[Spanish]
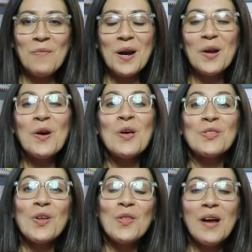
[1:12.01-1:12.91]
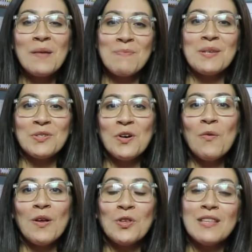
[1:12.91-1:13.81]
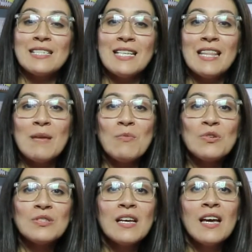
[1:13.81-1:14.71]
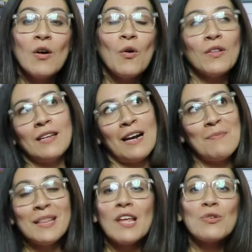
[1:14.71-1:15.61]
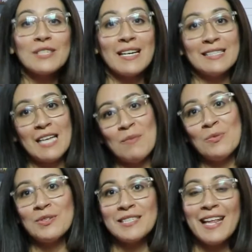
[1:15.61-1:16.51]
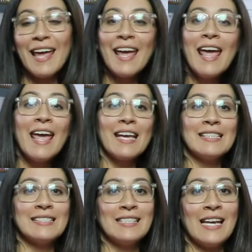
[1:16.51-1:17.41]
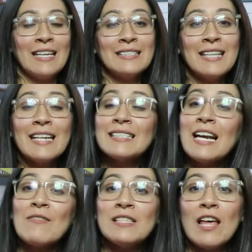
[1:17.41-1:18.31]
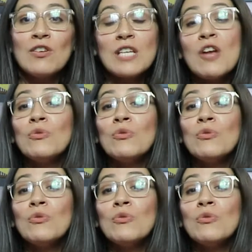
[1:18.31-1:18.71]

Bueno, todo empezó cuando decidimos o realmente nos cansamos de este, estar esclavizados